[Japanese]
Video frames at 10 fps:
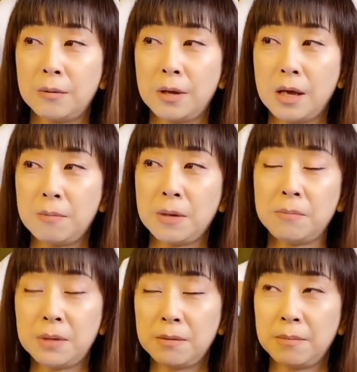A
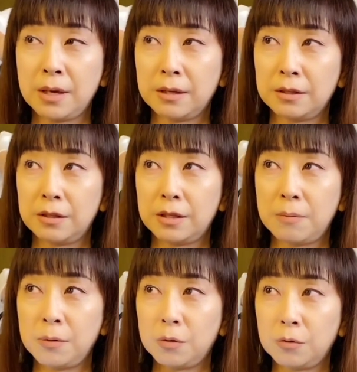面 B 面
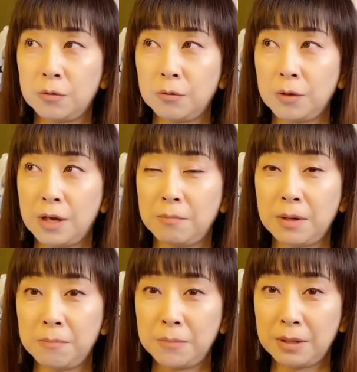デビュー曲の A
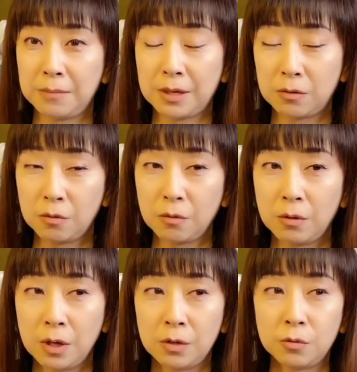面 B 面
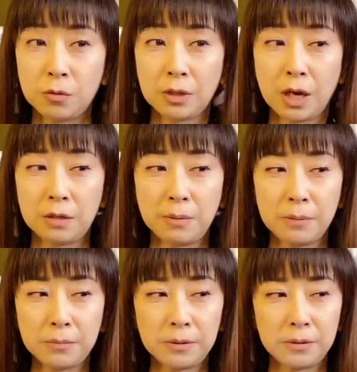とその時
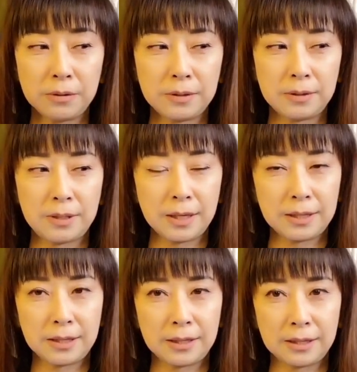アルバムで
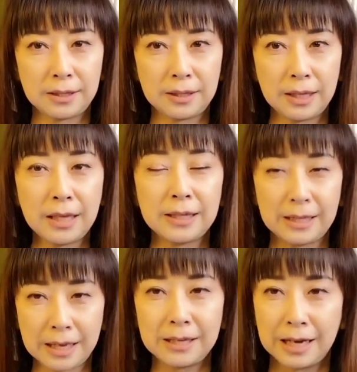出たん
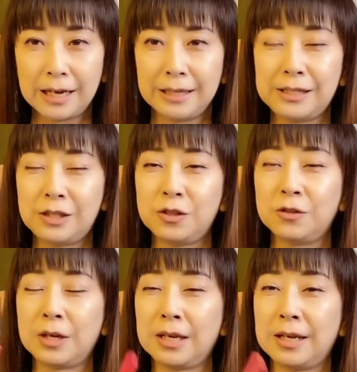だなあ5つ
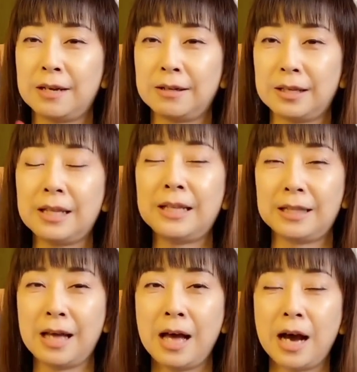の鍵があるから出た
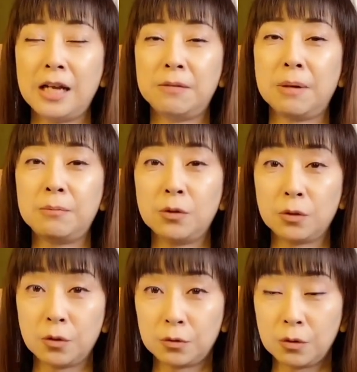アルバムの
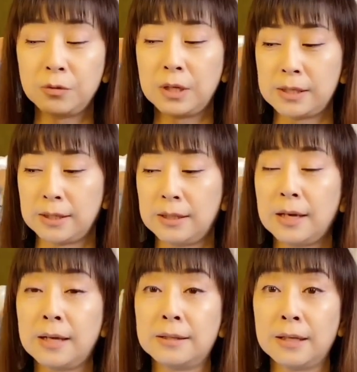曲とぐらいしかな
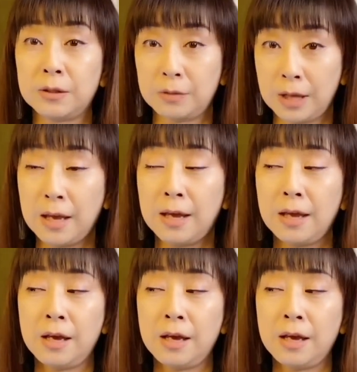かったので